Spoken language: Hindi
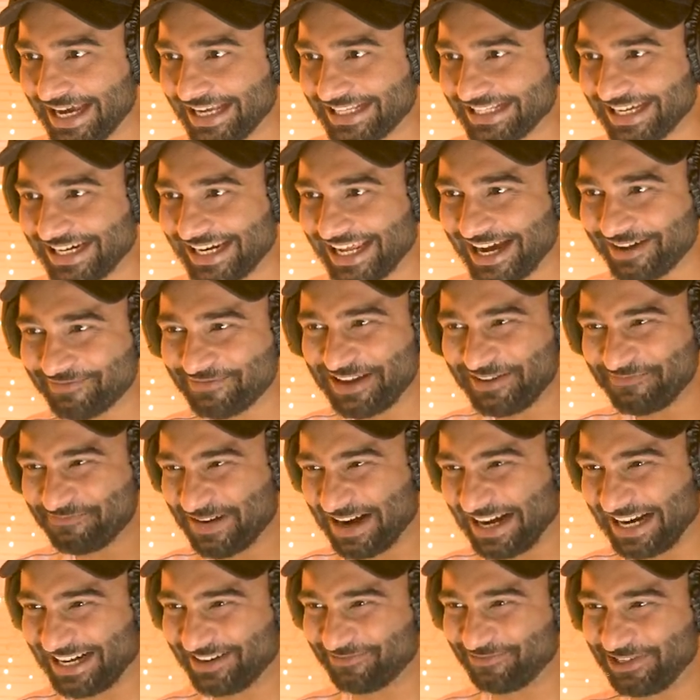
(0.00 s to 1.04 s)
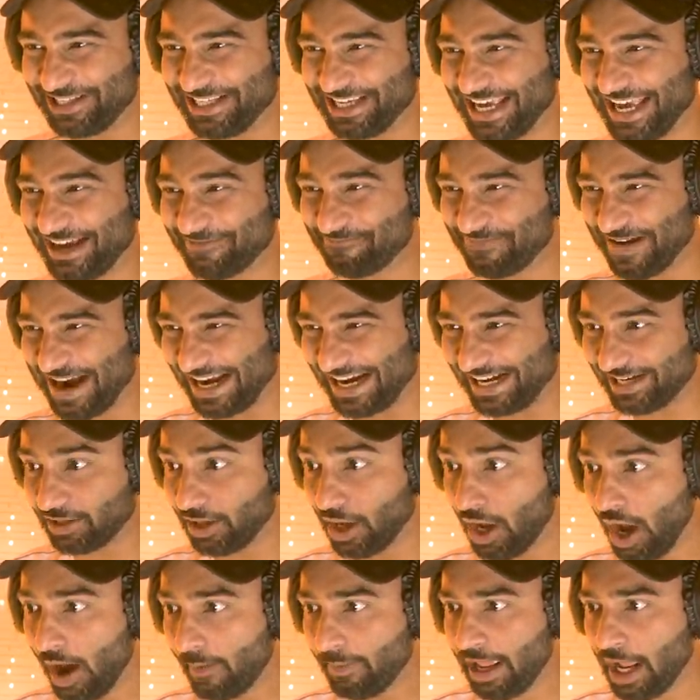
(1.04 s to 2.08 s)
आ ना अभी पकड़ मुझे पकड़
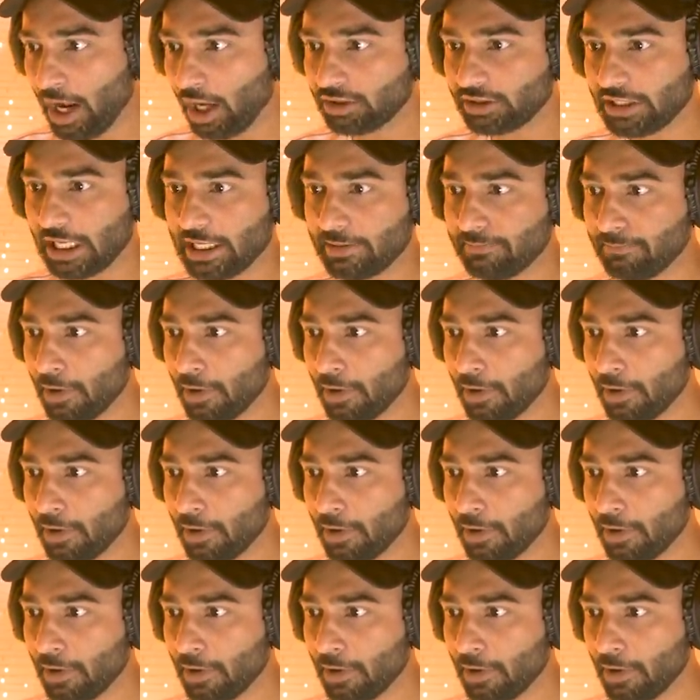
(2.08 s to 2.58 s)
अबे तेरी